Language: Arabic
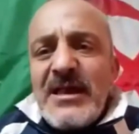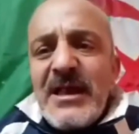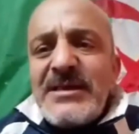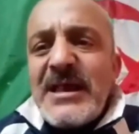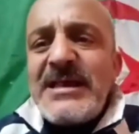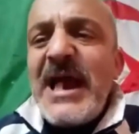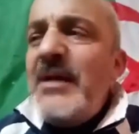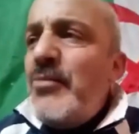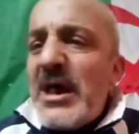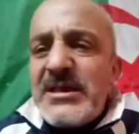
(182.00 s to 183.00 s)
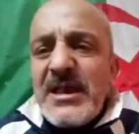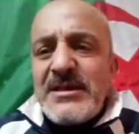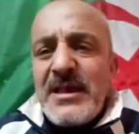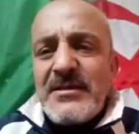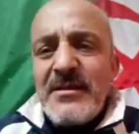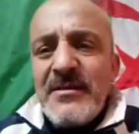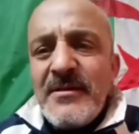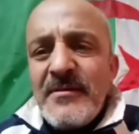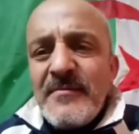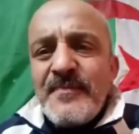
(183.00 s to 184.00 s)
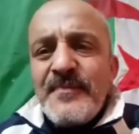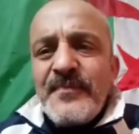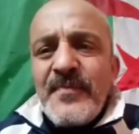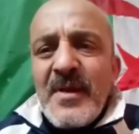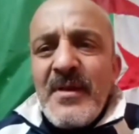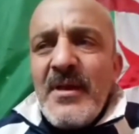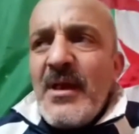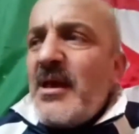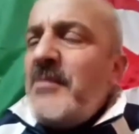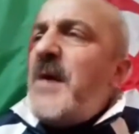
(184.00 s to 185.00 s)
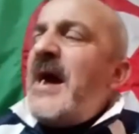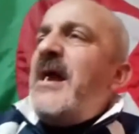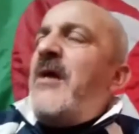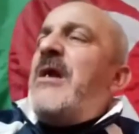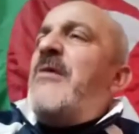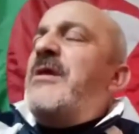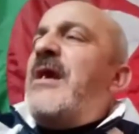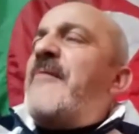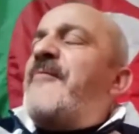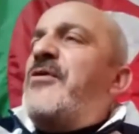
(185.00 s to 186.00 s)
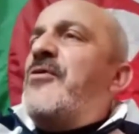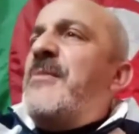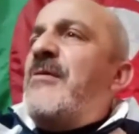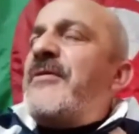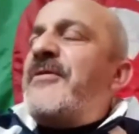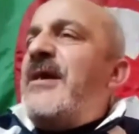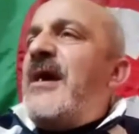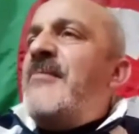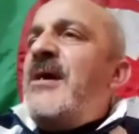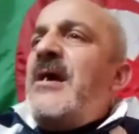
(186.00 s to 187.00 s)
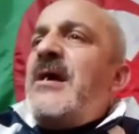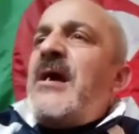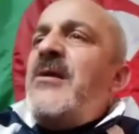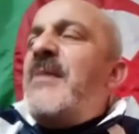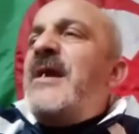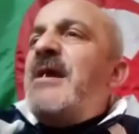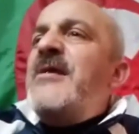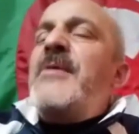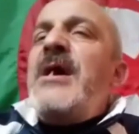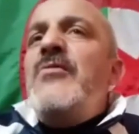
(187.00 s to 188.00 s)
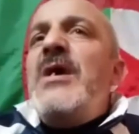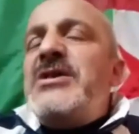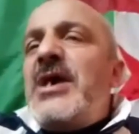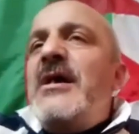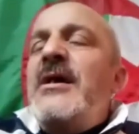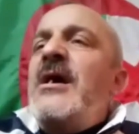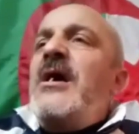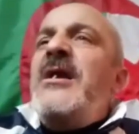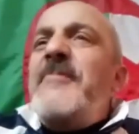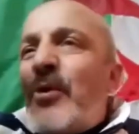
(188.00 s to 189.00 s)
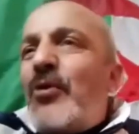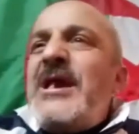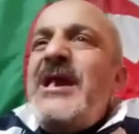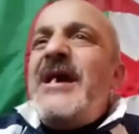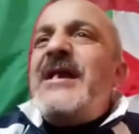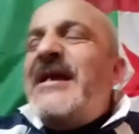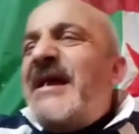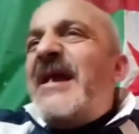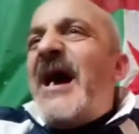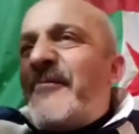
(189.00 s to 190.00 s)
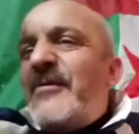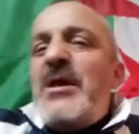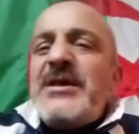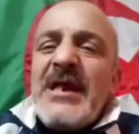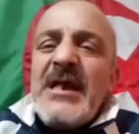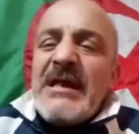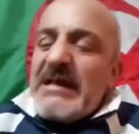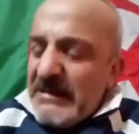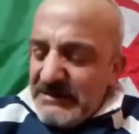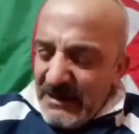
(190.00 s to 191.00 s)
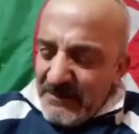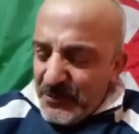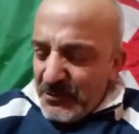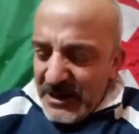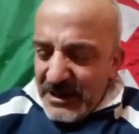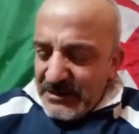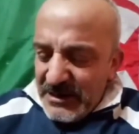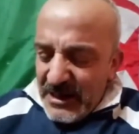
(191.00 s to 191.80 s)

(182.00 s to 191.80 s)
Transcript: هدر كاع المؤسسات البارح ولا ولا في يوم من الايام قال لهم انا نبغي نواجه لي بروكيلير انا نعرف نواجه الله يجعل البروكيلير يدلك